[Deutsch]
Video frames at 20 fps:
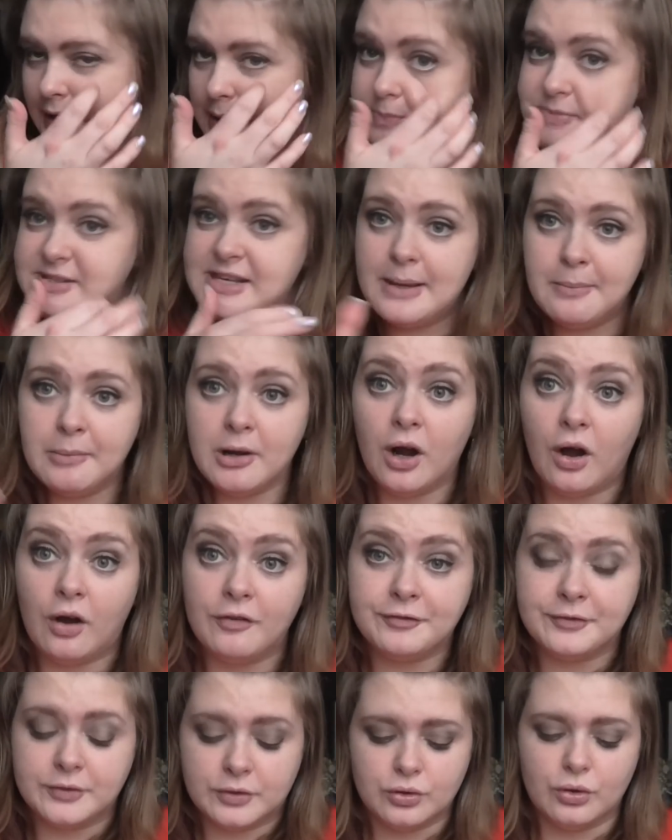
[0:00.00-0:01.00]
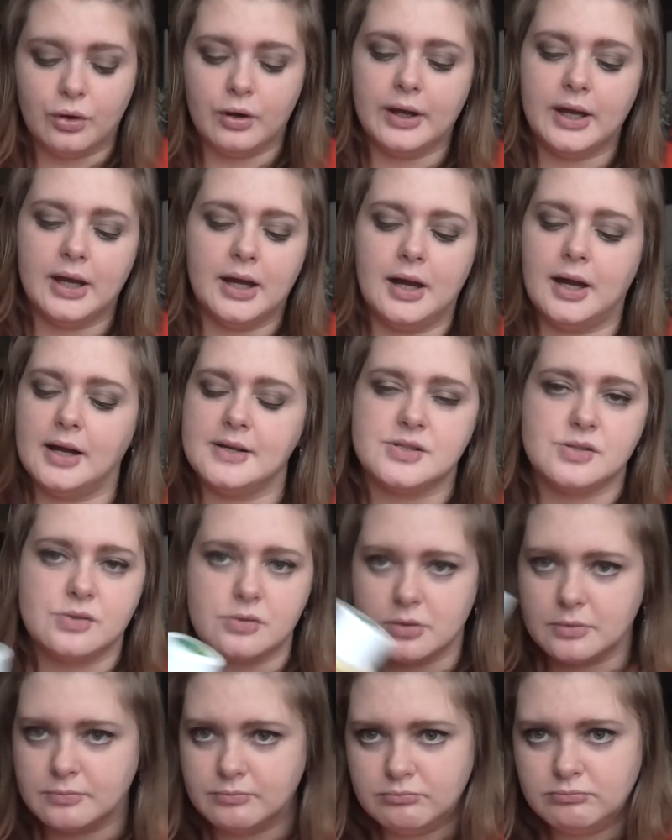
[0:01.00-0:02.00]
gibt es eh immer laufend neue,
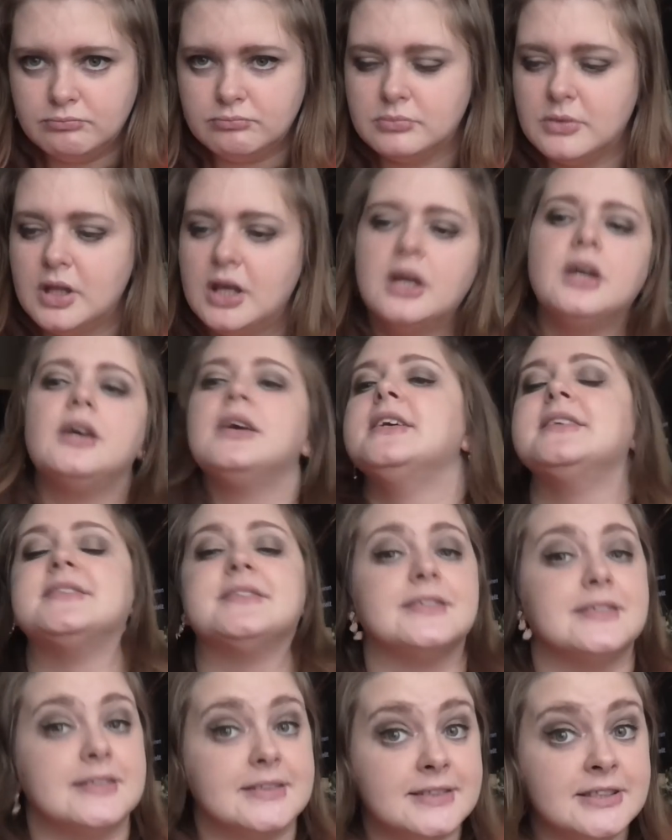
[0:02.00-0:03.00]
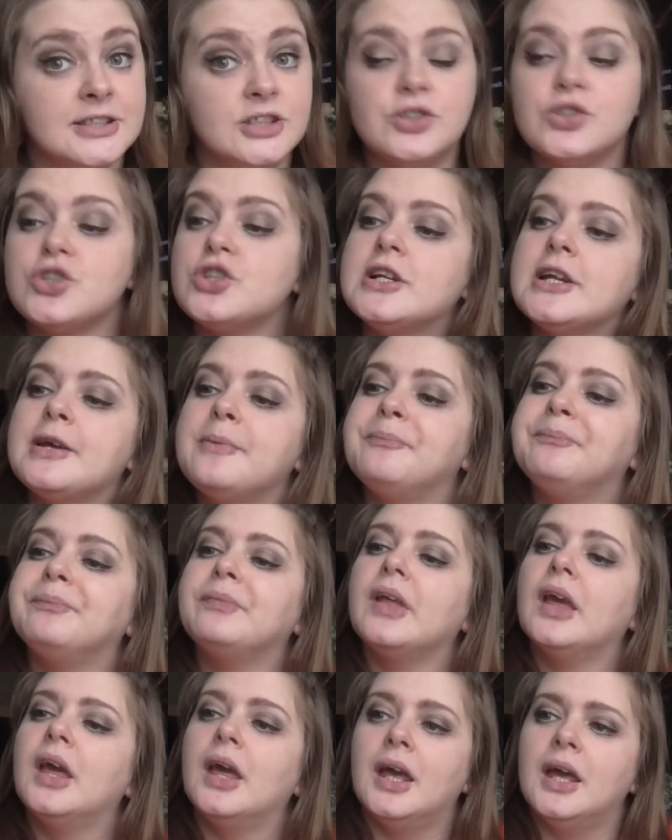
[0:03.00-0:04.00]
also ist das jetzt nicht so schlimm.
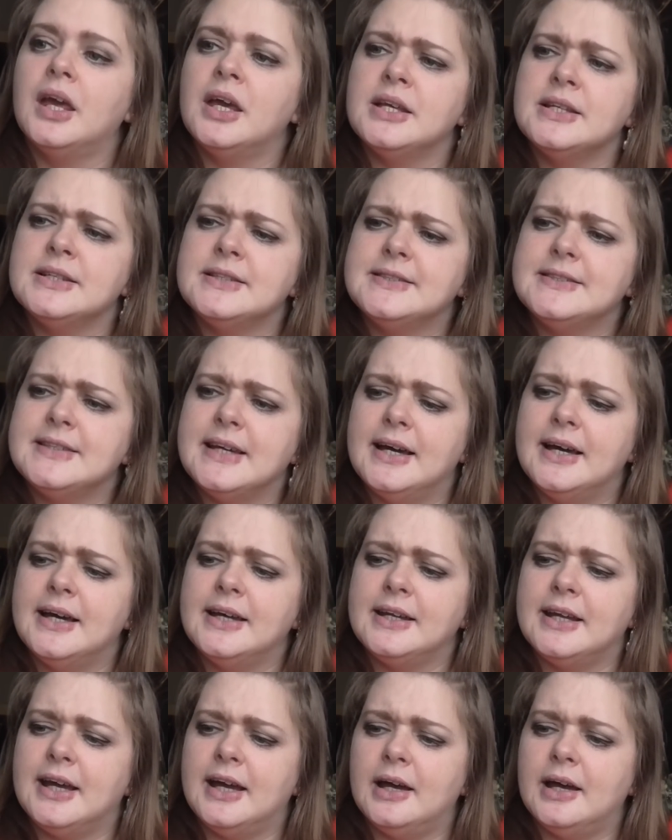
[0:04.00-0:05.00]
Dann